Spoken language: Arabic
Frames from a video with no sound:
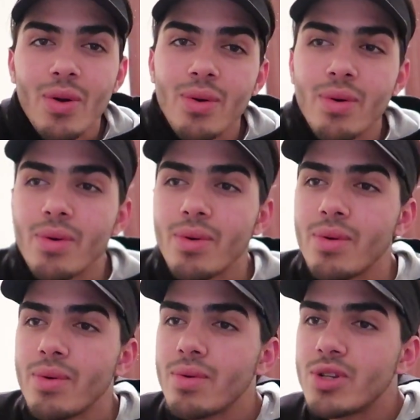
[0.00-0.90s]

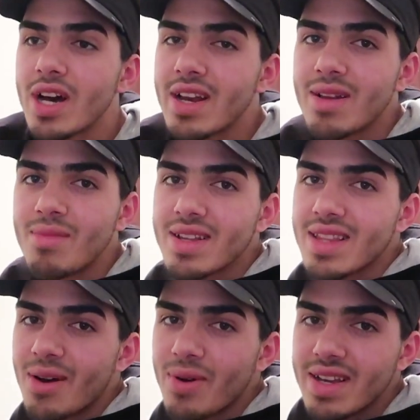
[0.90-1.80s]
وشارك
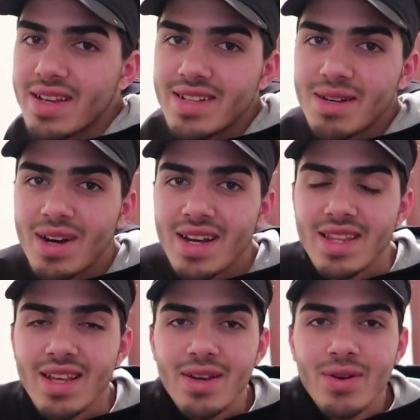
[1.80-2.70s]
المقطع ويا
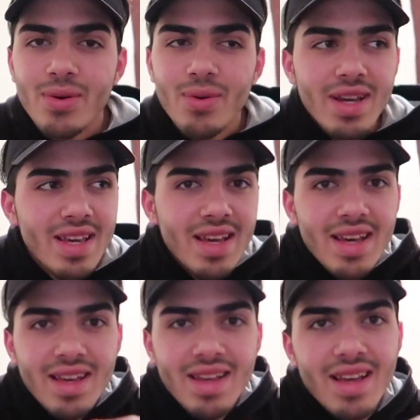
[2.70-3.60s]
جماعتك
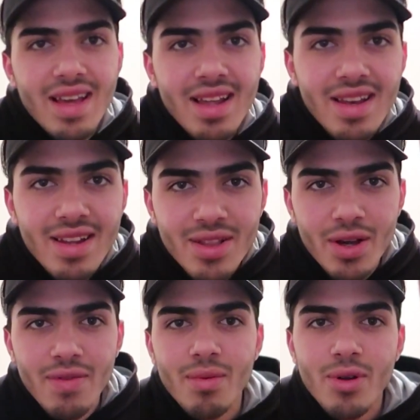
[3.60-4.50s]
ويا اللي
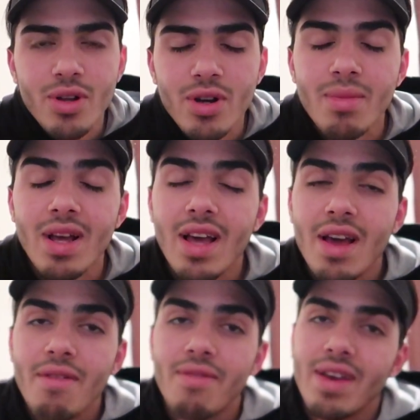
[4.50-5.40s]
تعرفهم كلهم
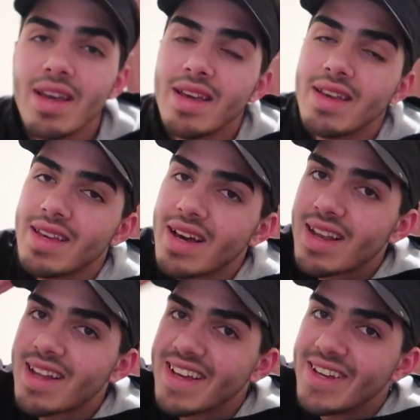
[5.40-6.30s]

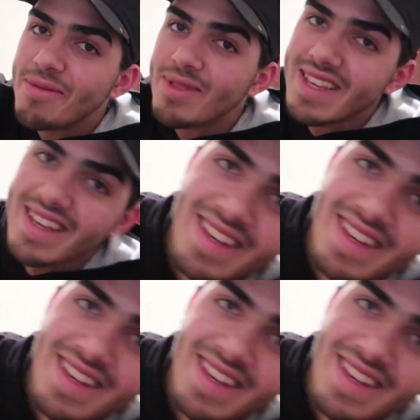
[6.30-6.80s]
فيلا نبدي